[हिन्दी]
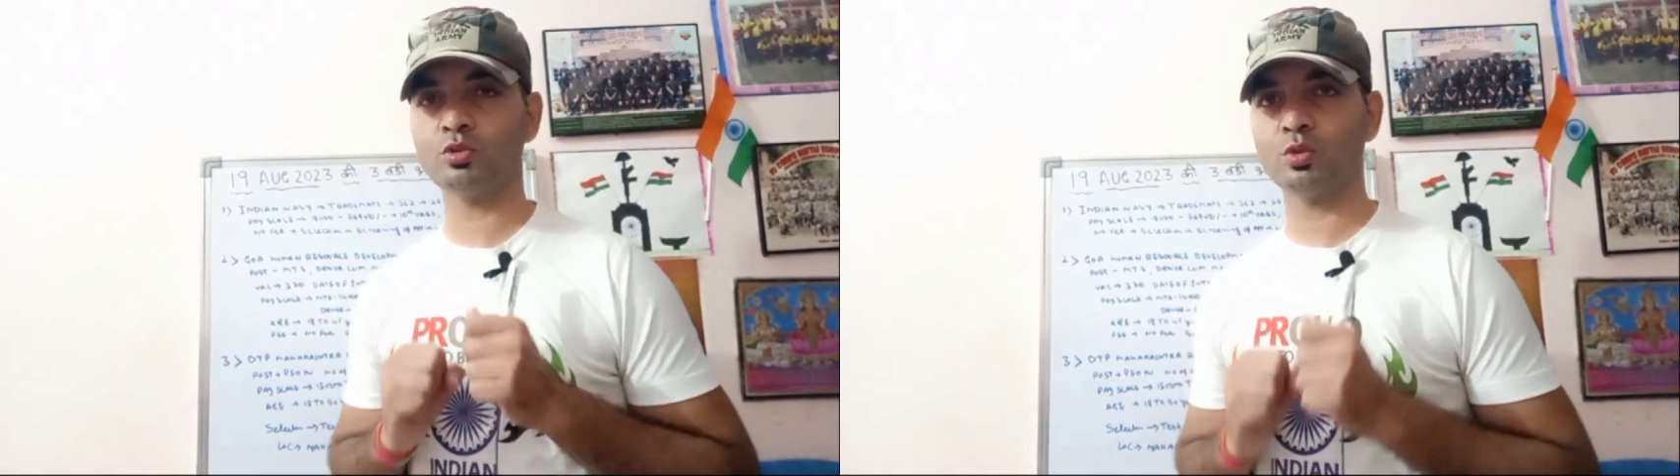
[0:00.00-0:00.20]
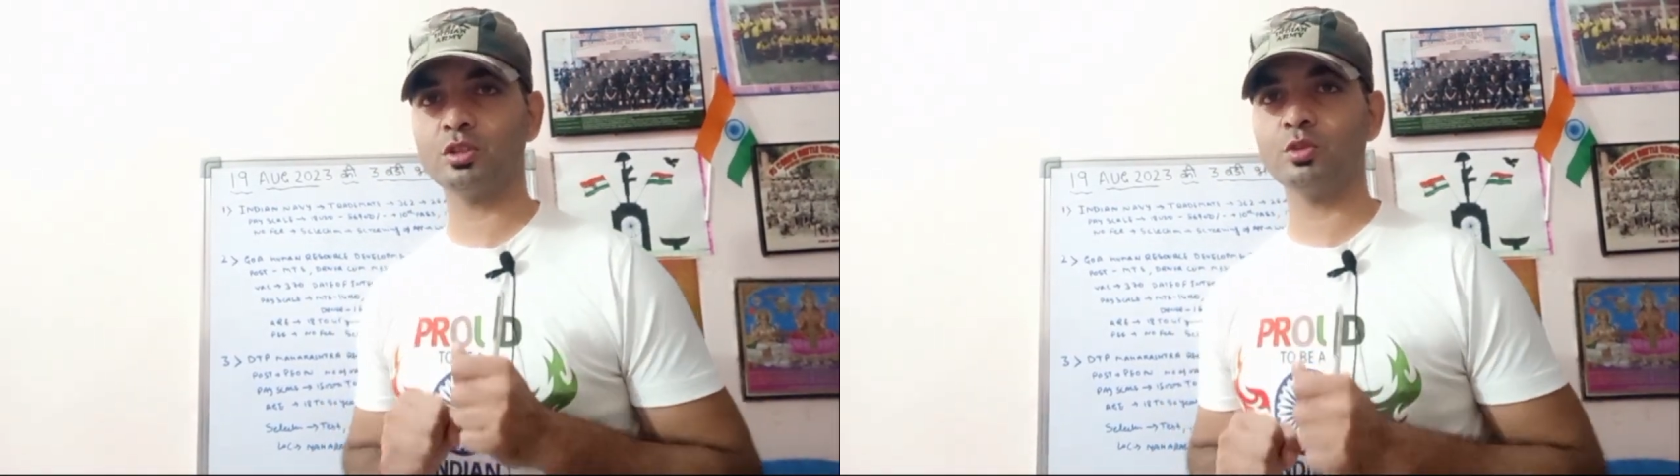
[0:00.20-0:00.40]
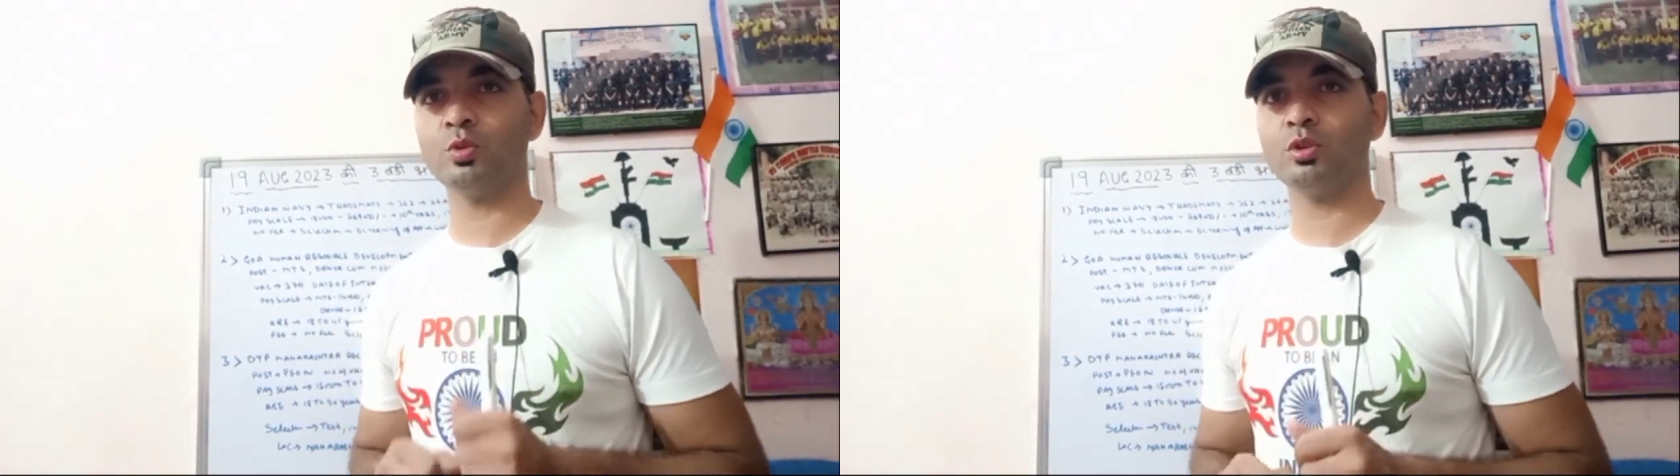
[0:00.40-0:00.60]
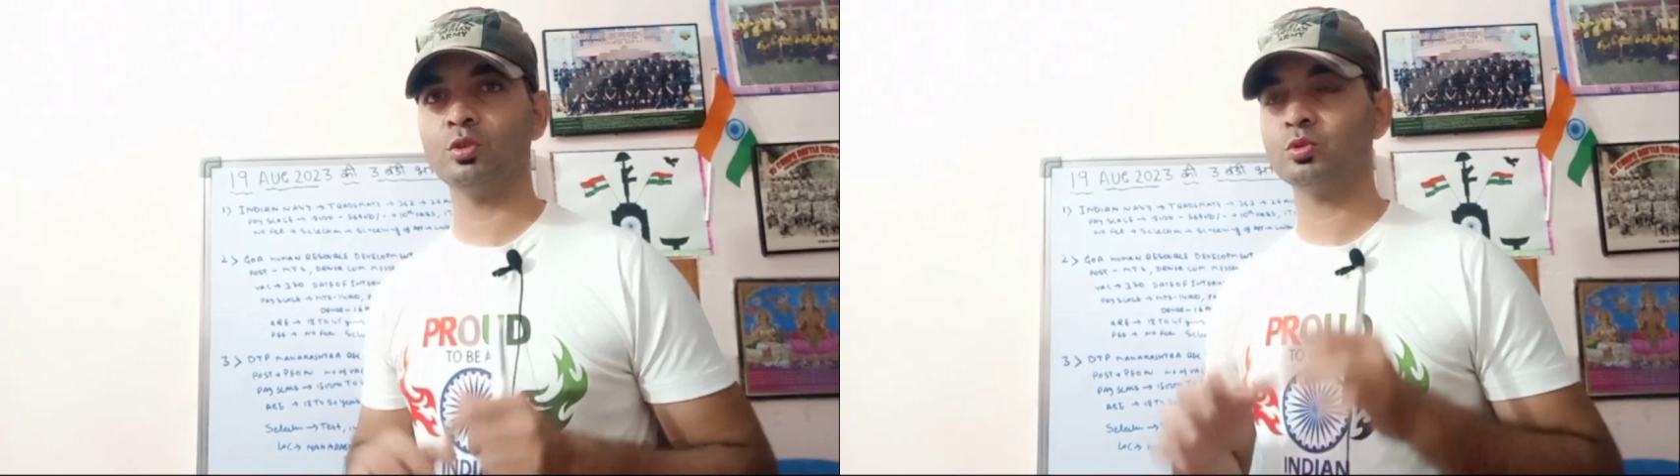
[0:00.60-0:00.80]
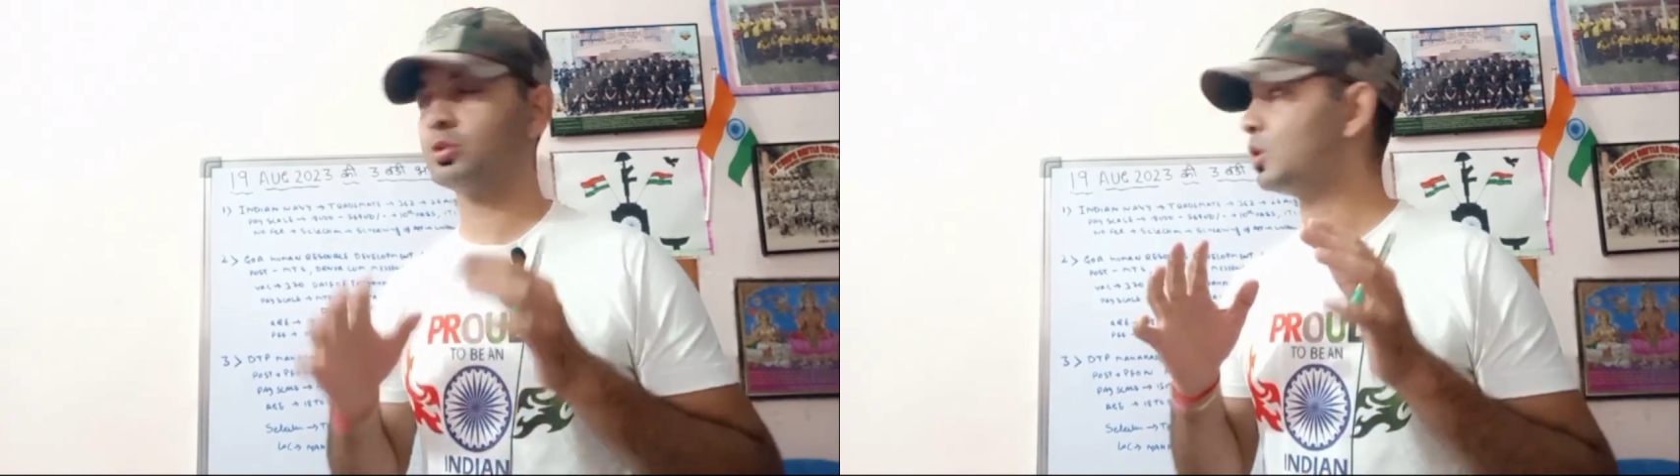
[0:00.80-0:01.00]
और सुरक्षित होंगे
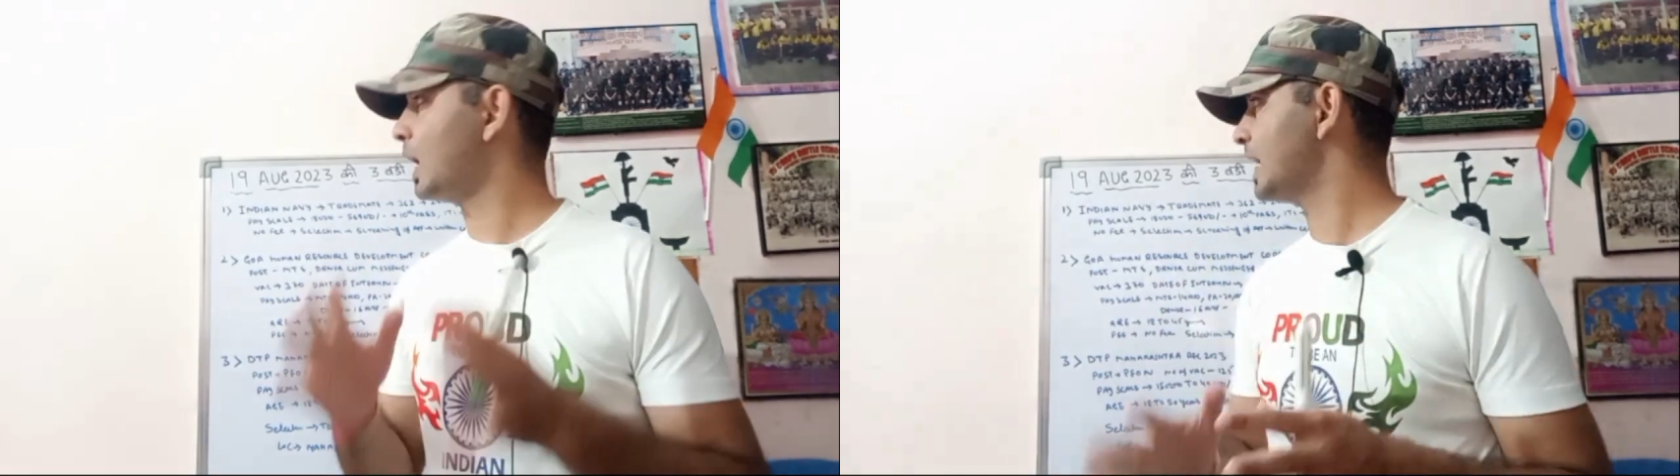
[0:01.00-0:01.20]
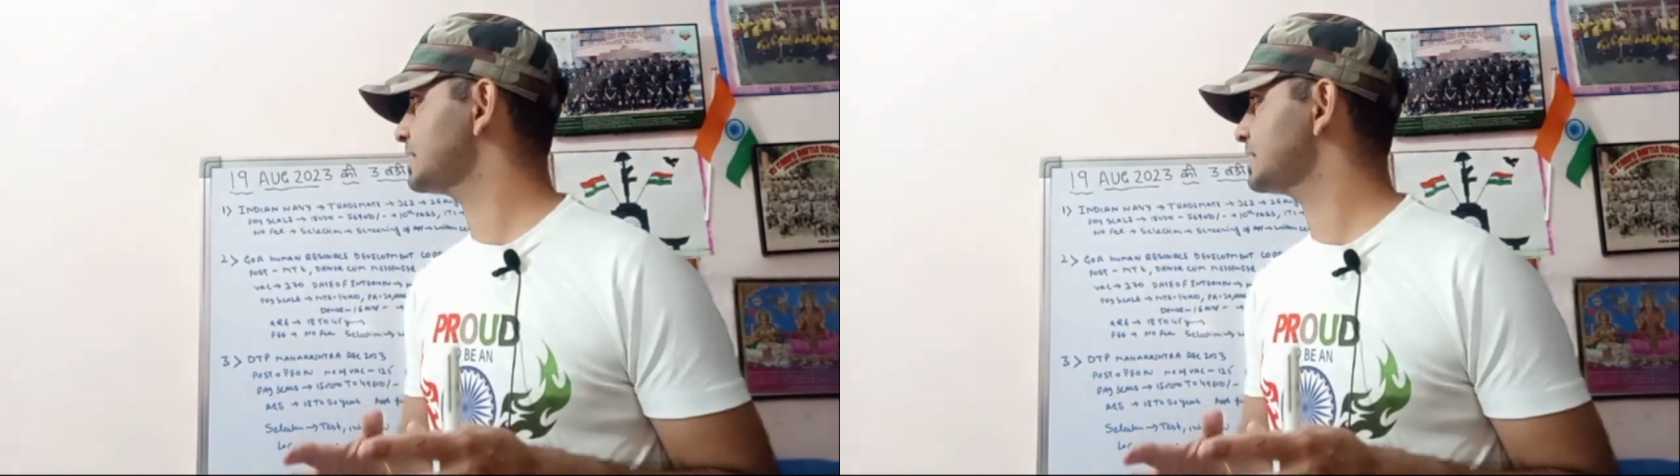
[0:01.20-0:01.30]
दोस्तों तो आज